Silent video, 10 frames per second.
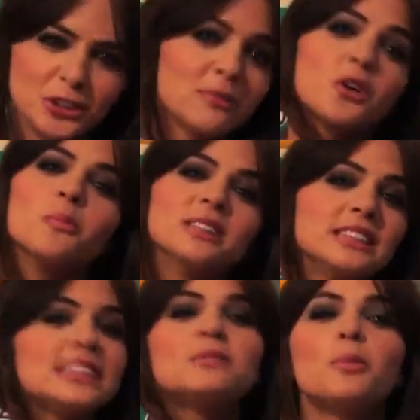Yo estaba
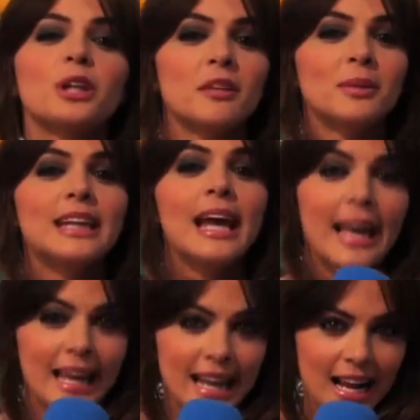convencidísima porque además
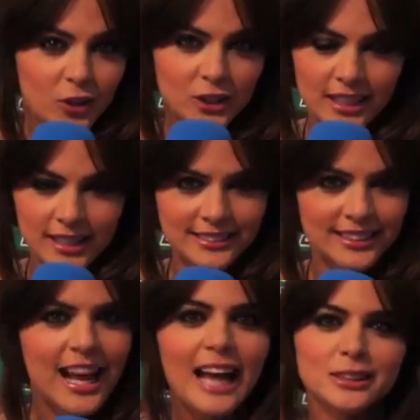era algo que quería
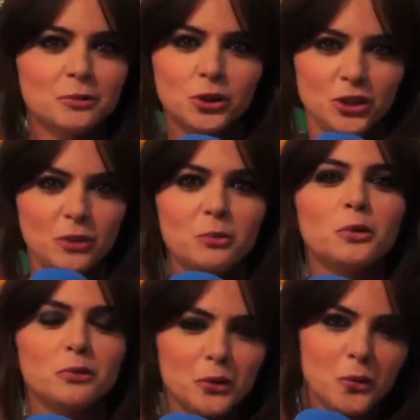hacer hace mucho
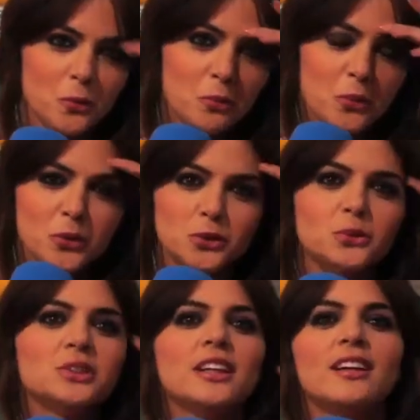tiempo y fue un poco excusa.